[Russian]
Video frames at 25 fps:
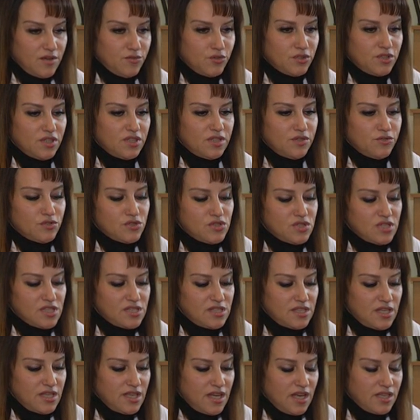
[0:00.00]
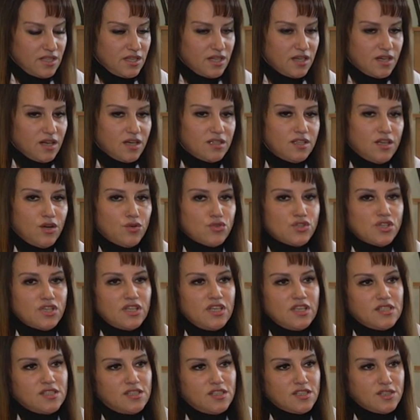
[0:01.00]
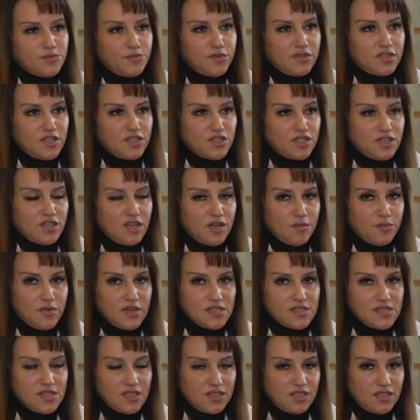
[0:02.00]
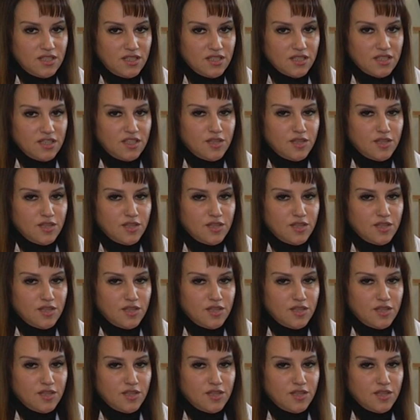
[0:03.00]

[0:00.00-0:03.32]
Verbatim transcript: Вот это вот состояние, когда уже есть избыточная масса тела,